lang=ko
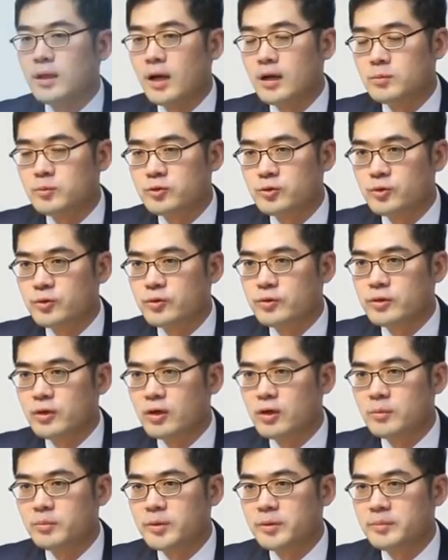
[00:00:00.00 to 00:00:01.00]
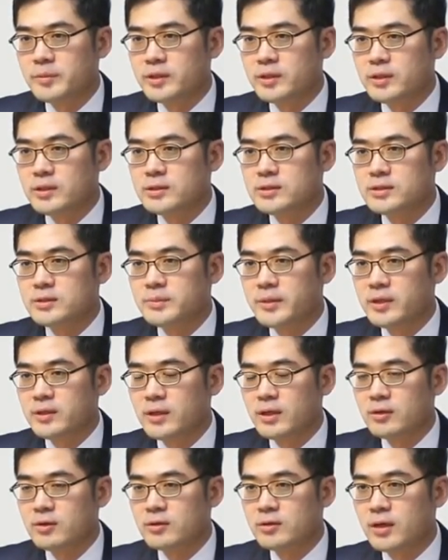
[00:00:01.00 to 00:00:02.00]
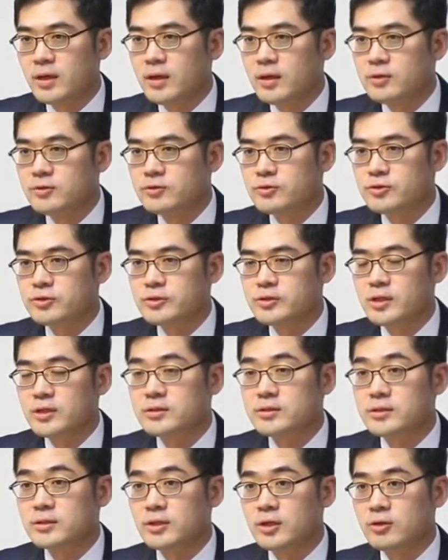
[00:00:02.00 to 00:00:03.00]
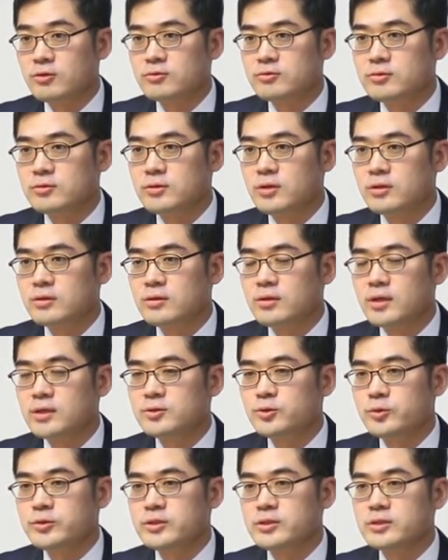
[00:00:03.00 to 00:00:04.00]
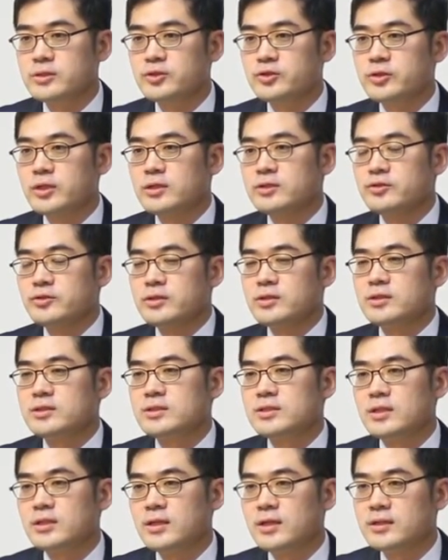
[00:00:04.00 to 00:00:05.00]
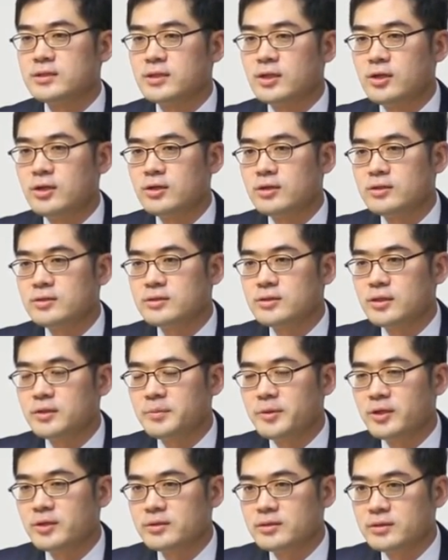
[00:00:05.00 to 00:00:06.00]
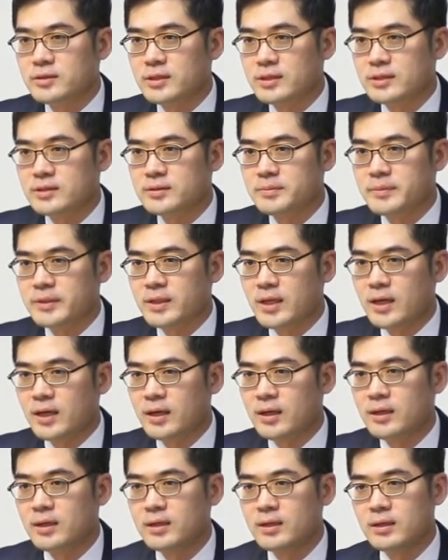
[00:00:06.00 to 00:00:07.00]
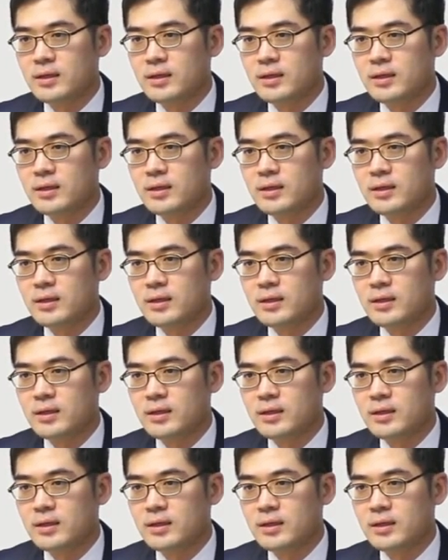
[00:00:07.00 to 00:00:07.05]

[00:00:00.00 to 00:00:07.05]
다음으로 영업비밀이 침해되거나 유출되었을 경우 어떠한 조치를 취할 수 있는지에 대해서 설명드리겠습니다.